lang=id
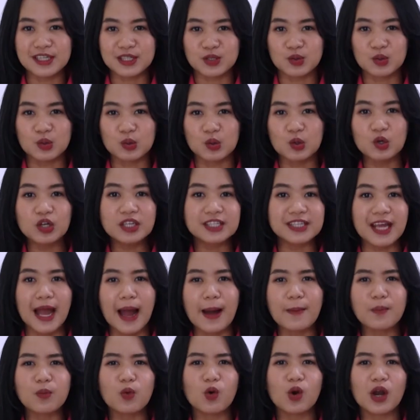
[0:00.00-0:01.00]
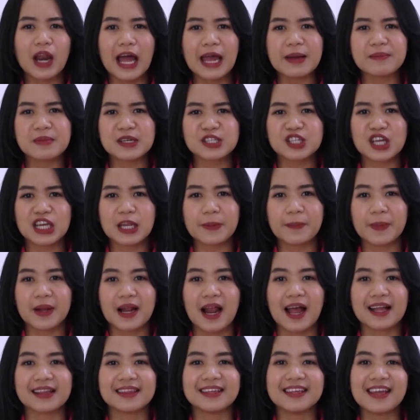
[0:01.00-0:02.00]
sesungguhnya mulai menjadi
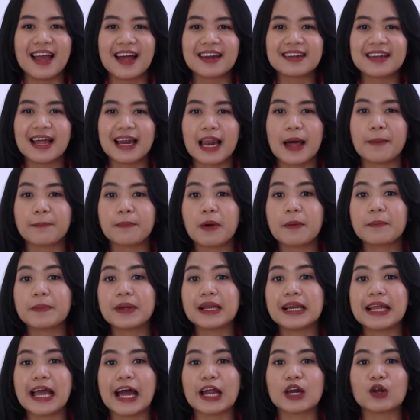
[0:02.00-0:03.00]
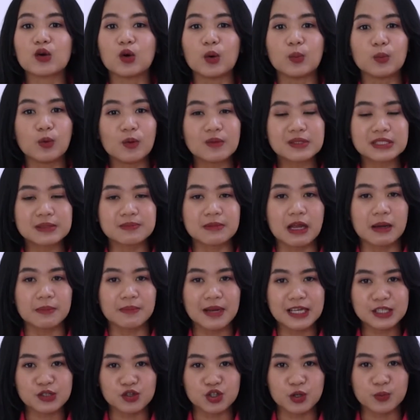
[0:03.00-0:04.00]
perhatian dalam pemilihan umum
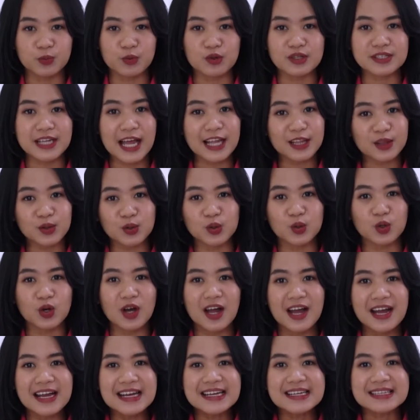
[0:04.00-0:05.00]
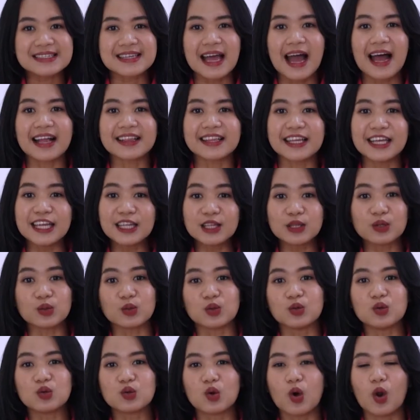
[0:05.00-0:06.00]
1971. Saat
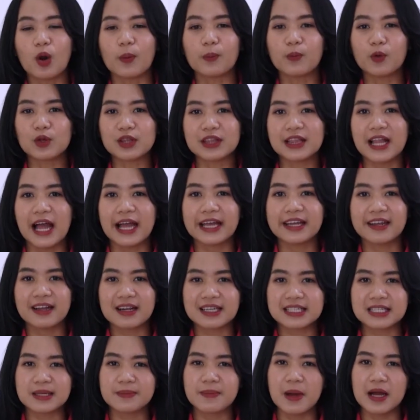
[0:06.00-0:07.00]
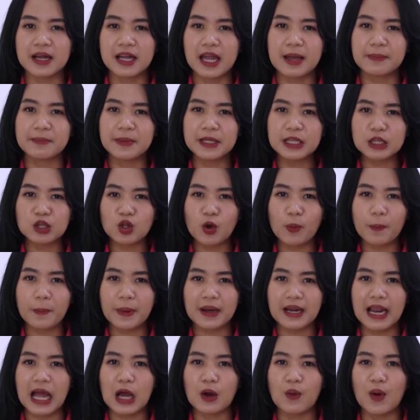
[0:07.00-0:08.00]
itu, golput lahir sebagai bentuk
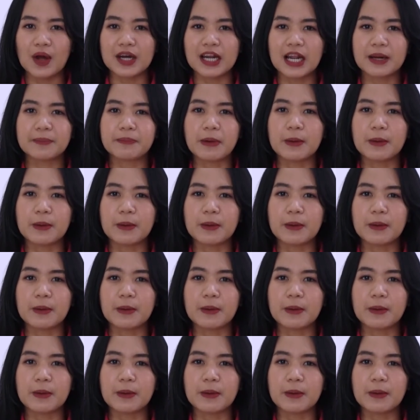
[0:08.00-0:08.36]
perlawanan